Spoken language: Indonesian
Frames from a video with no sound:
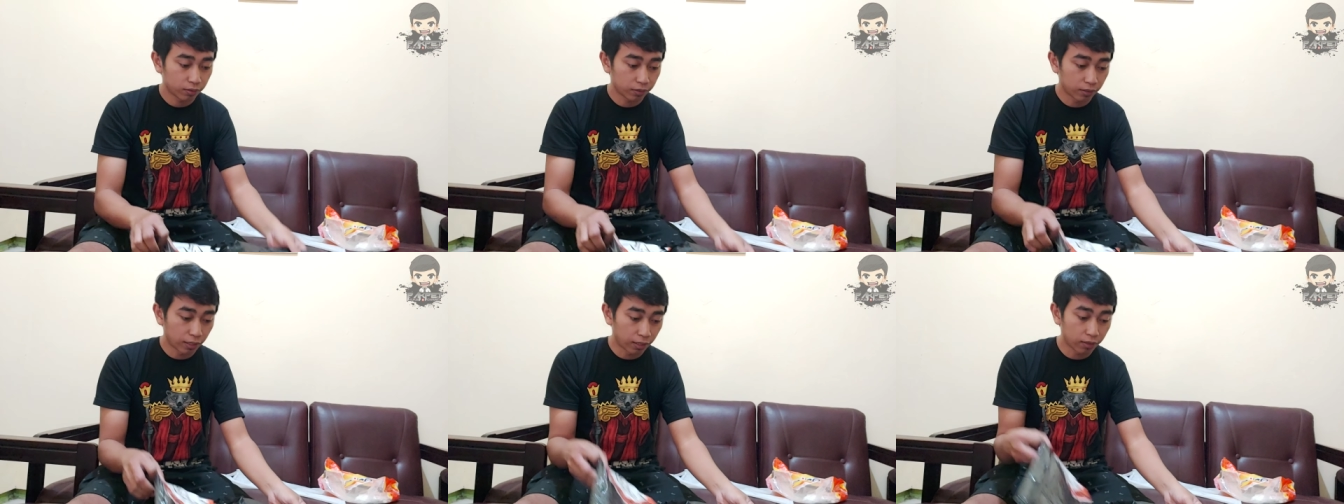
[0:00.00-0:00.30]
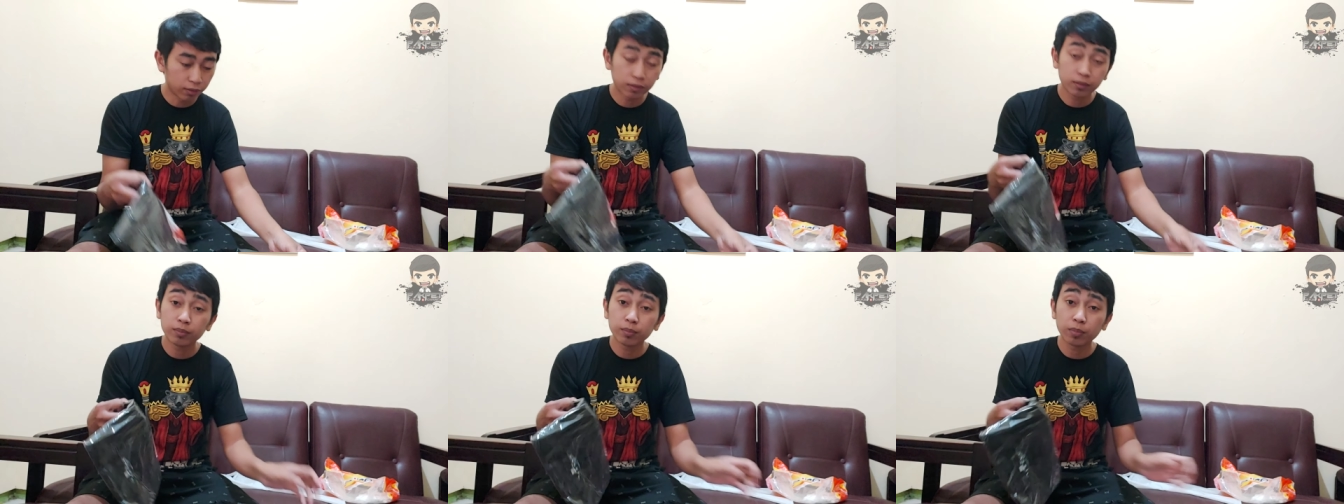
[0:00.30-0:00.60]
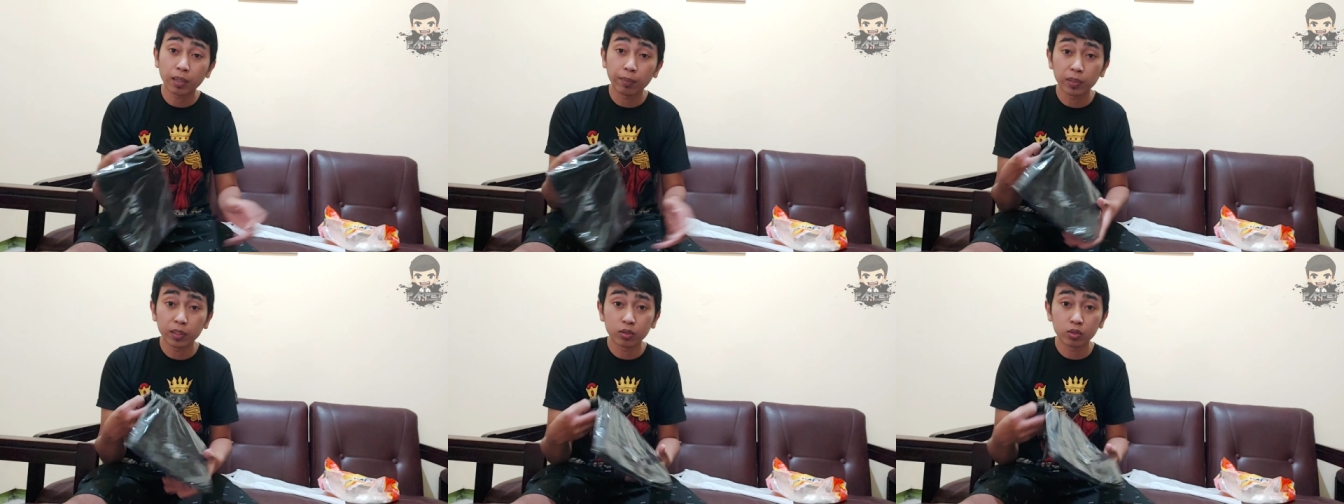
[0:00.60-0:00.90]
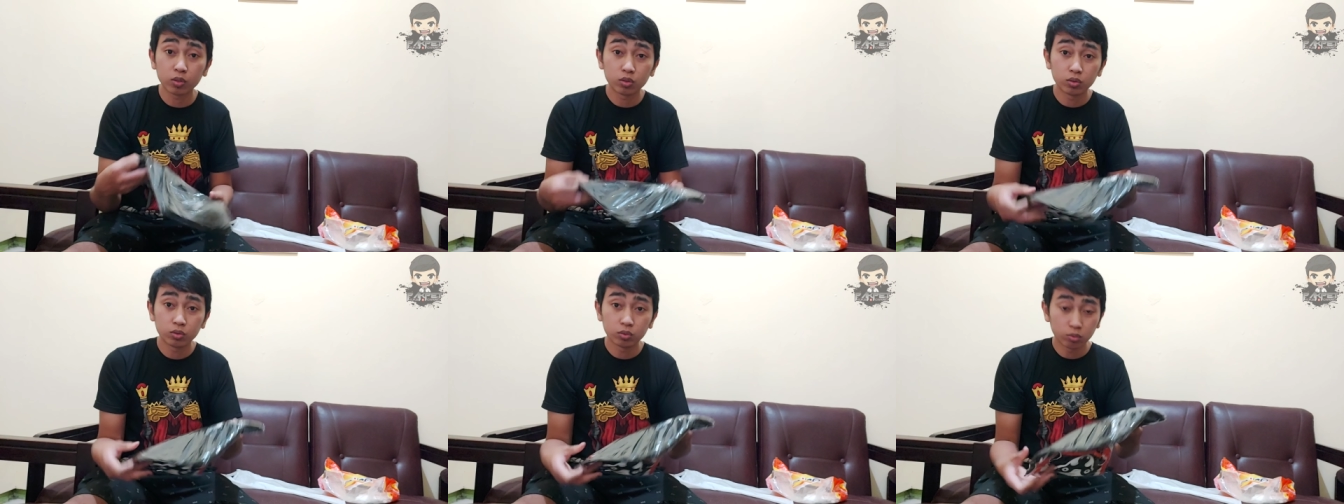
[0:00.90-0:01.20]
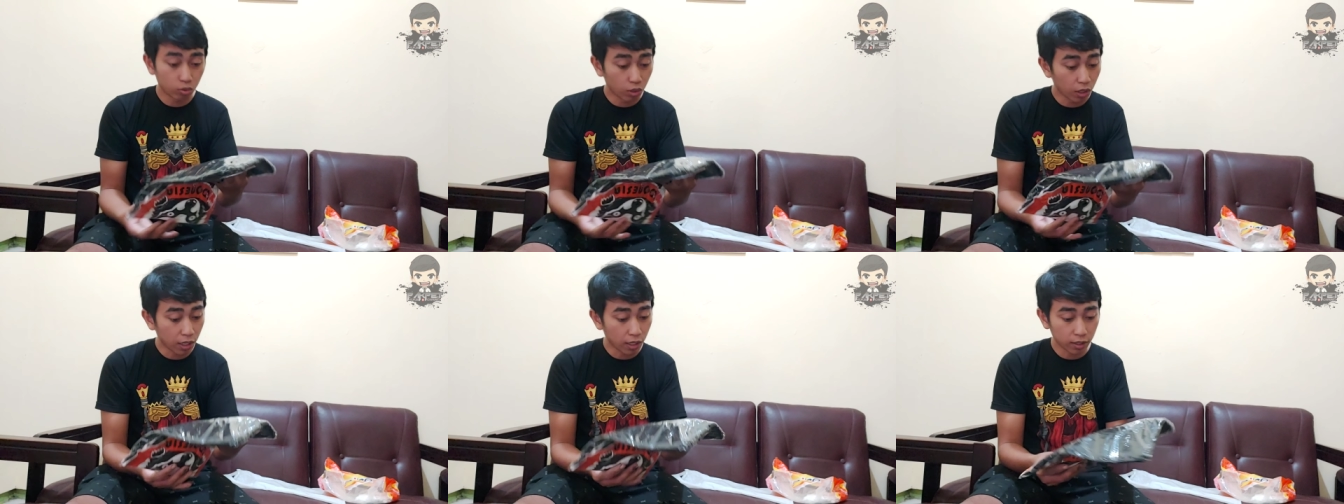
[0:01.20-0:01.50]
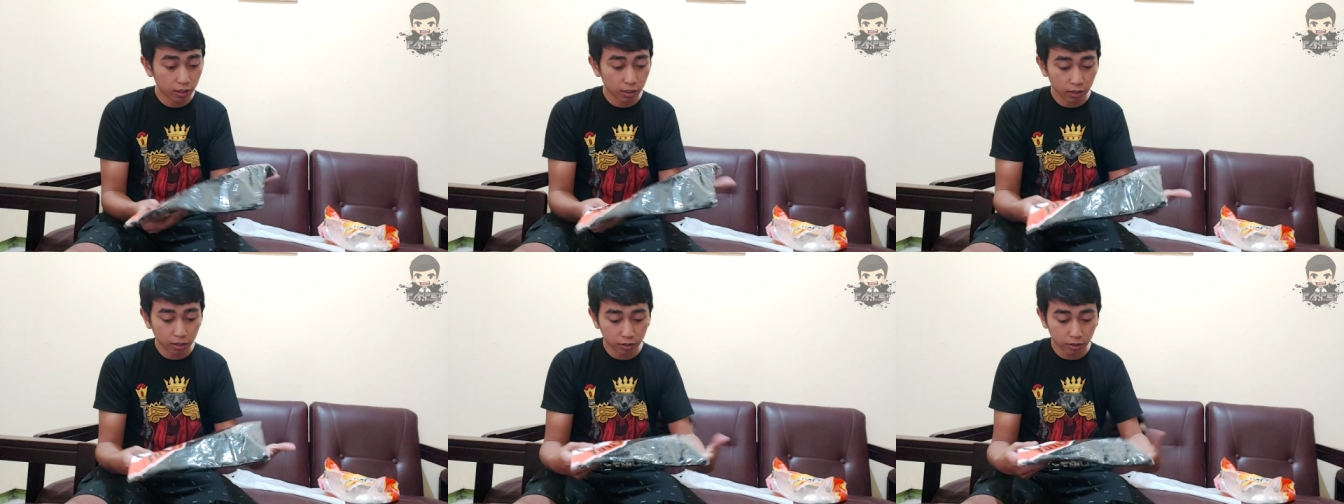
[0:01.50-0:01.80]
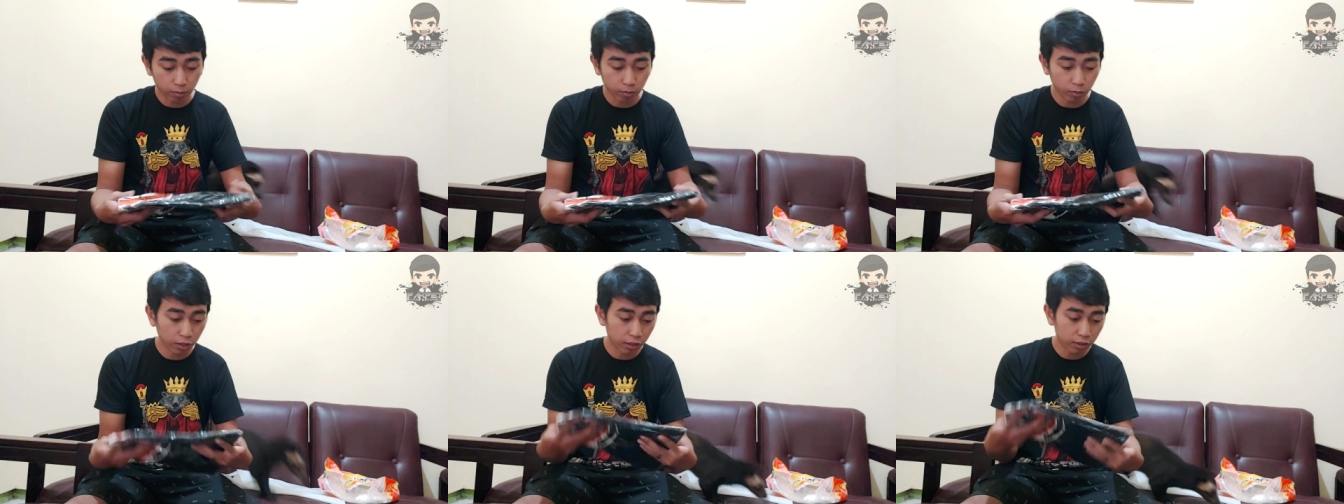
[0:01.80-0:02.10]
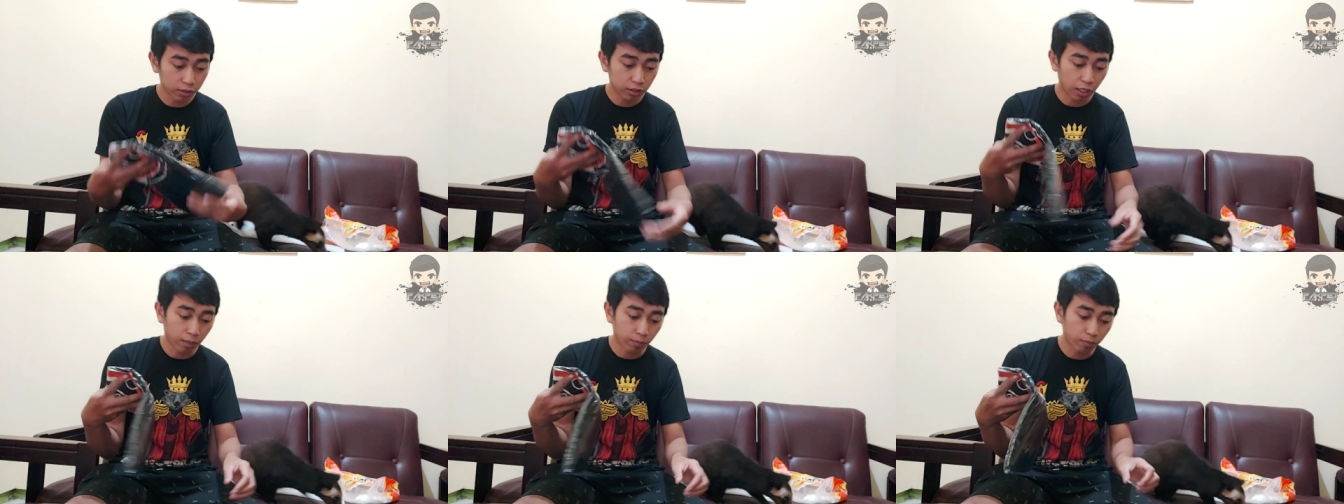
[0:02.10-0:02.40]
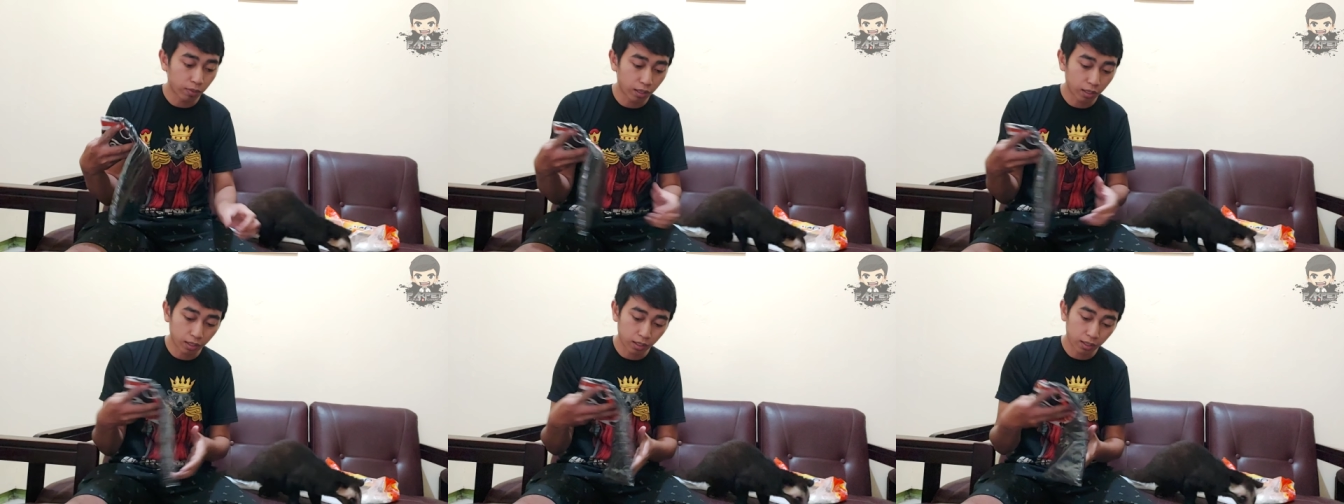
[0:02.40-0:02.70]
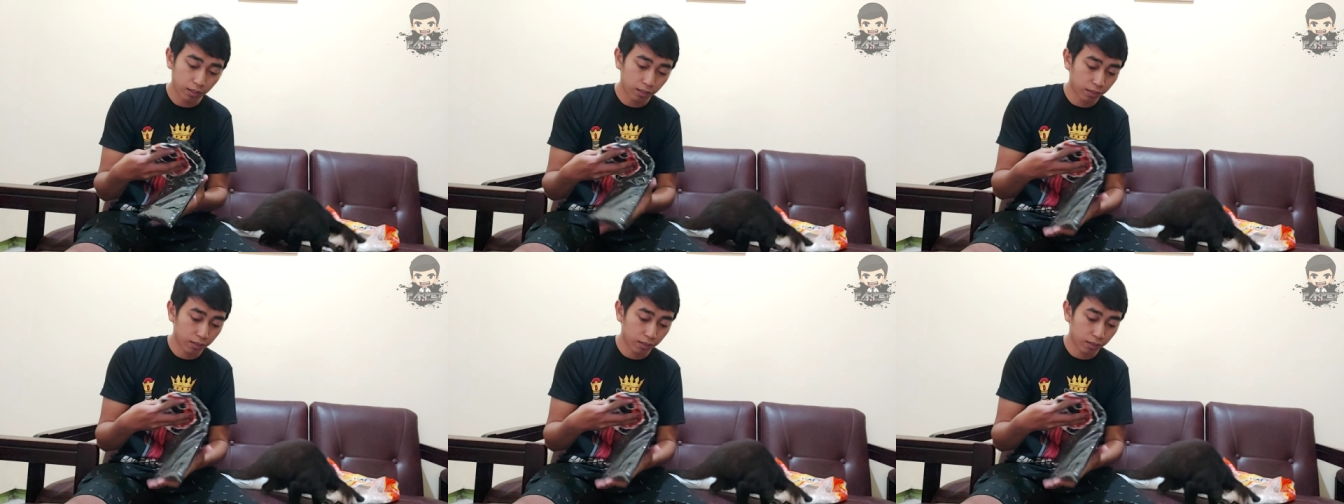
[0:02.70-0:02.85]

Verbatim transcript: Dan paket udah ditemenin sama